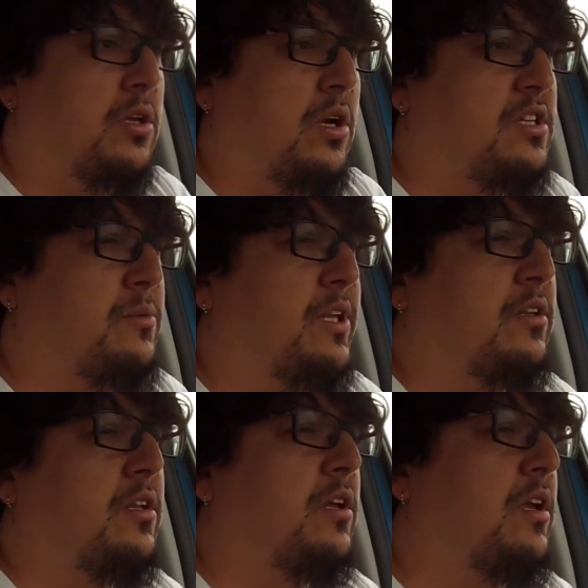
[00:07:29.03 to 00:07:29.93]
gaz
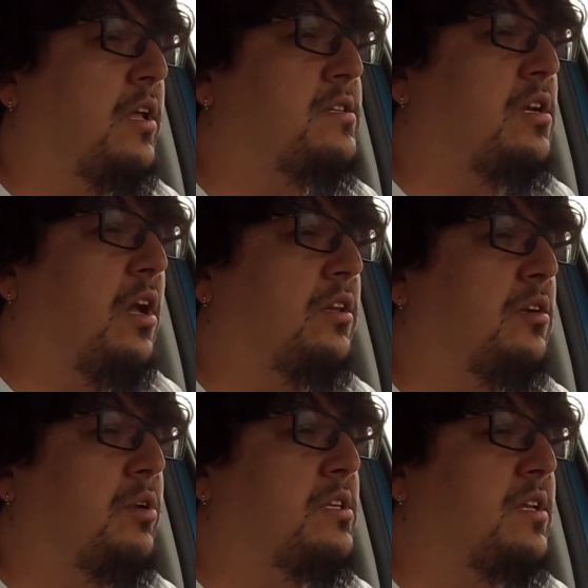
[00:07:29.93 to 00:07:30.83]
pedalından ayağınızı
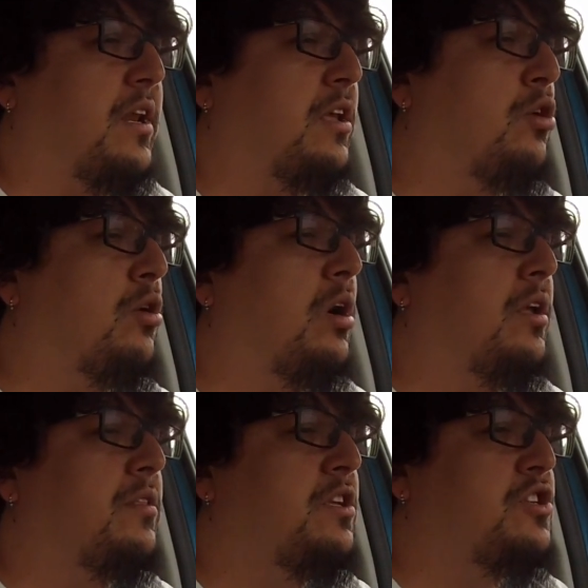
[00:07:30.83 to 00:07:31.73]
kaldırmanız gerekiyor
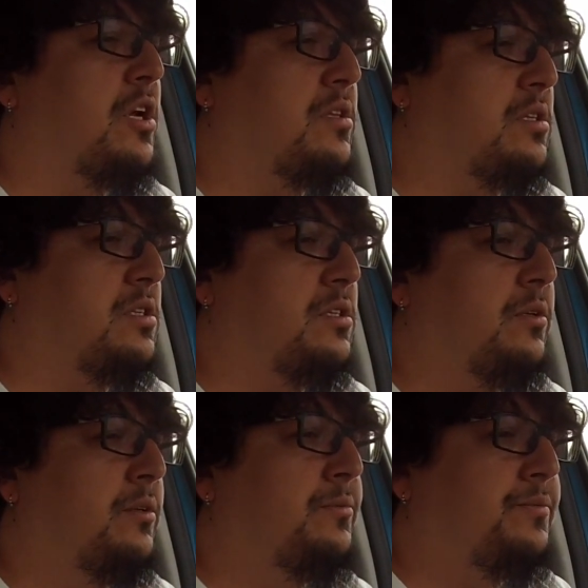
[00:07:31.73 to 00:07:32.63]
anlayacağınız.
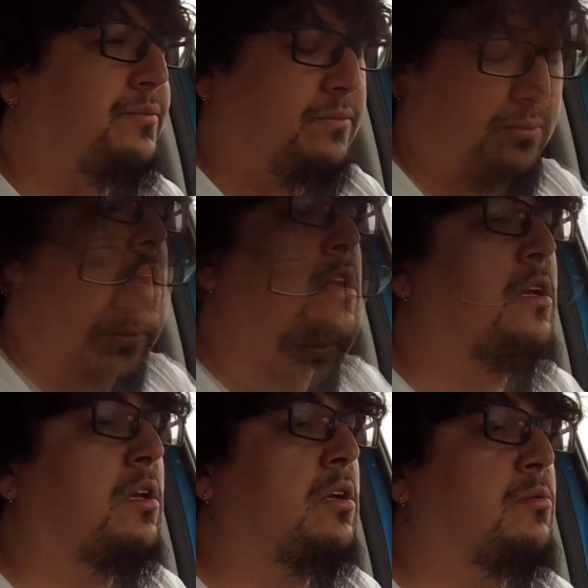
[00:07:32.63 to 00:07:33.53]

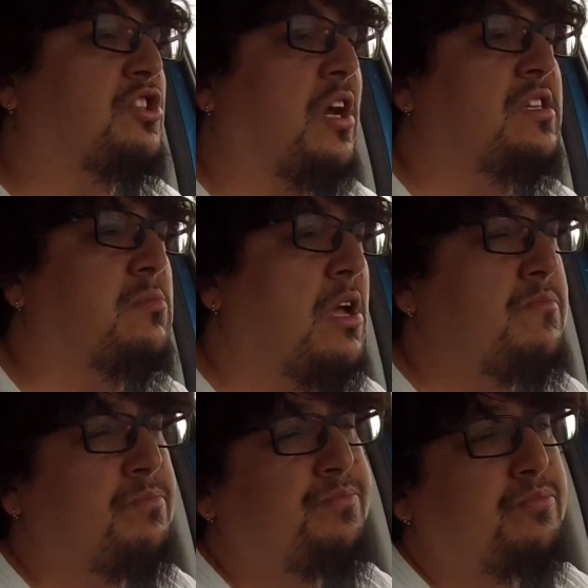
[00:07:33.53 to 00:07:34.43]
E, şanzıman
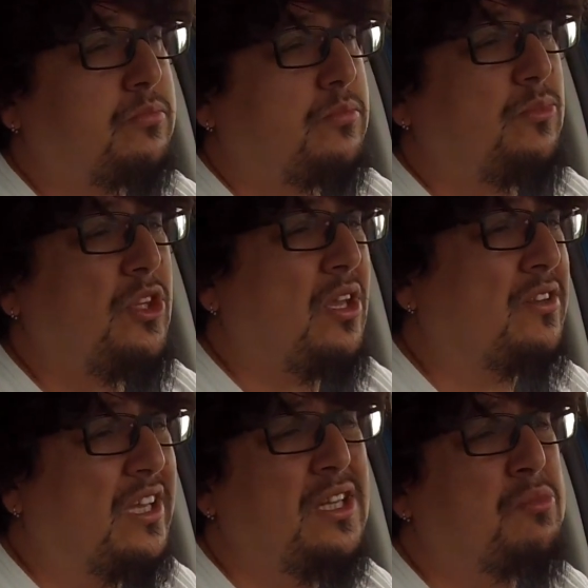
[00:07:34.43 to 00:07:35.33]

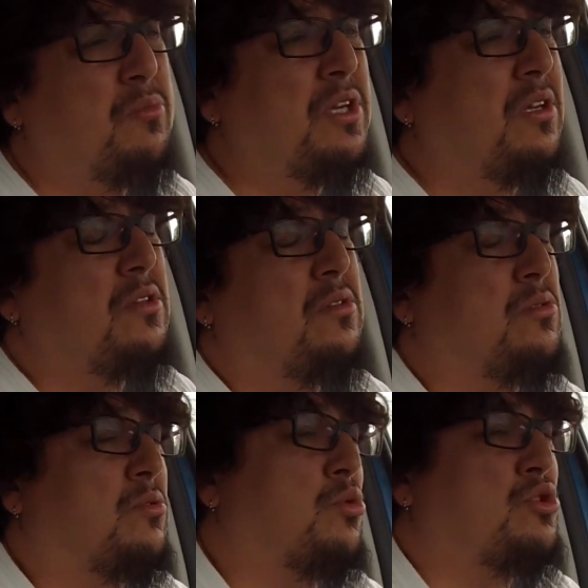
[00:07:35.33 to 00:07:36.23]
dediğim gibi
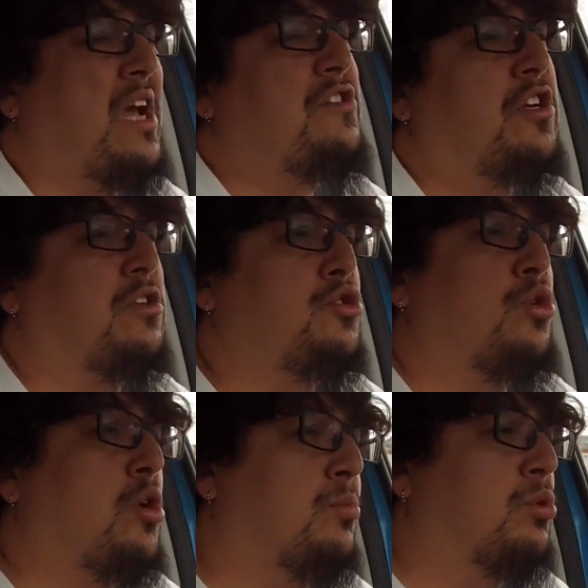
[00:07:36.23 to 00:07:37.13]
güzel
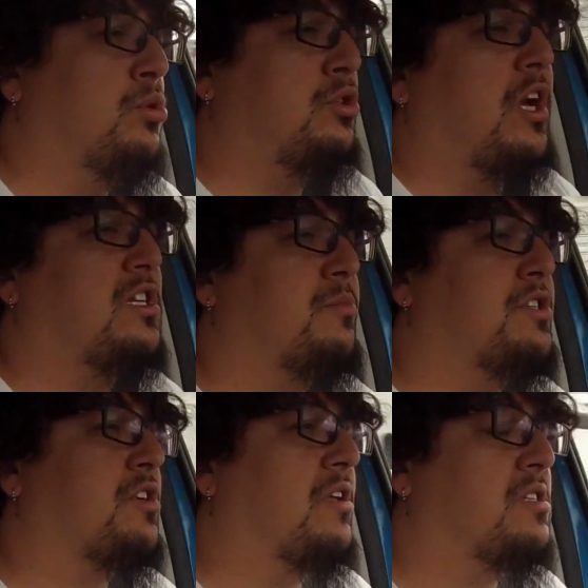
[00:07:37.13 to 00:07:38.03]
çalışıyor bu tarz bir
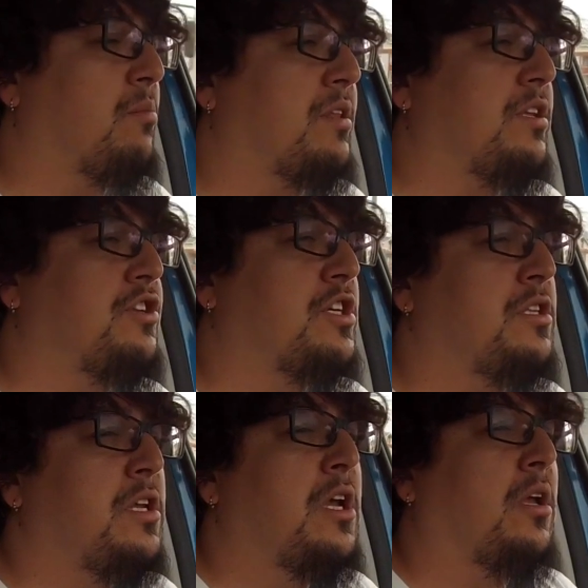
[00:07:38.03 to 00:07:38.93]
şanzıman için.
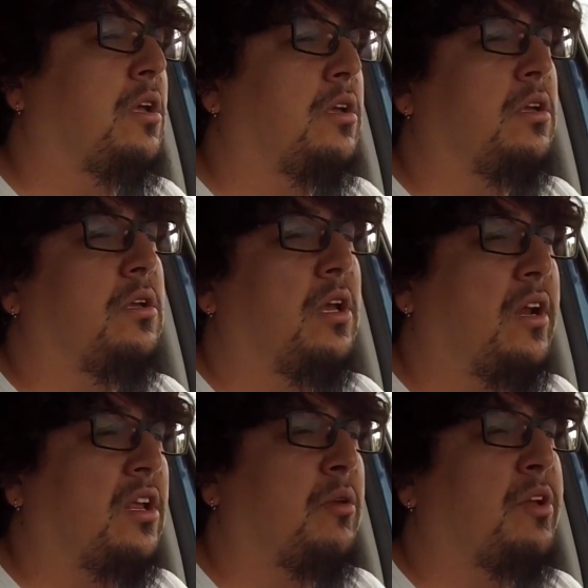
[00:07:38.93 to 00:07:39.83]
E,
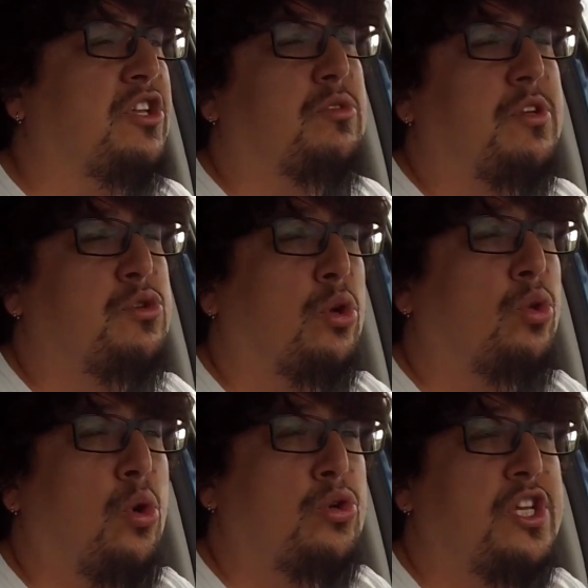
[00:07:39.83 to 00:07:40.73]
herhangi bir gecikmesi yok.
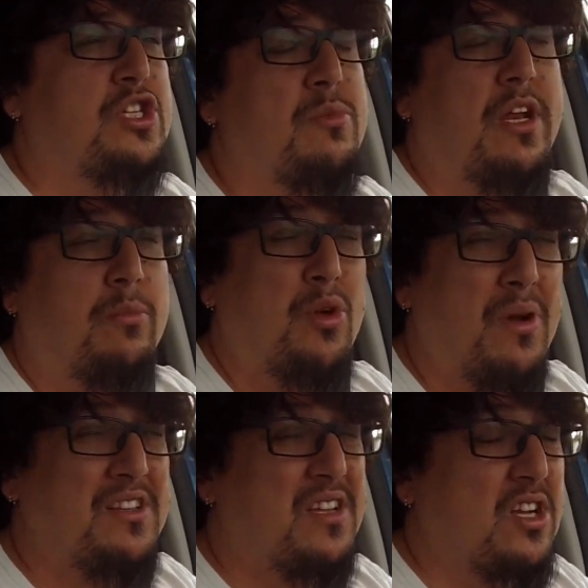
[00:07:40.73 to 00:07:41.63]
Doğru seçimler yapıyor.
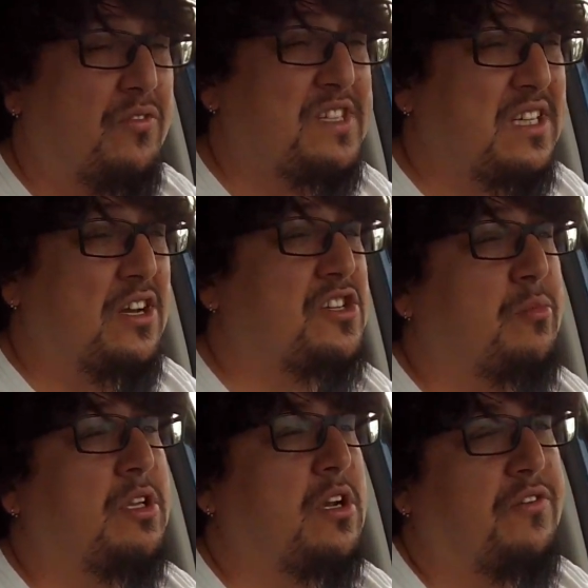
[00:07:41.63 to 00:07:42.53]
Bazen kafası
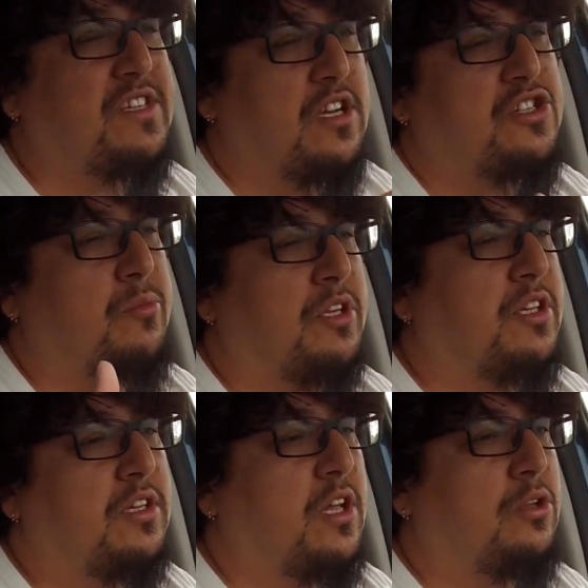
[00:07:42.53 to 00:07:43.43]
karışabilir. Kafası karışabilir
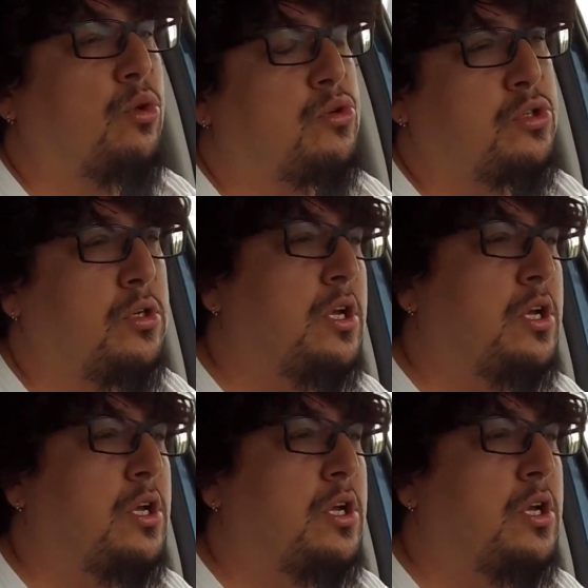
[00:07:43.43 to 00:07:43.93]
değil daha doğrusu.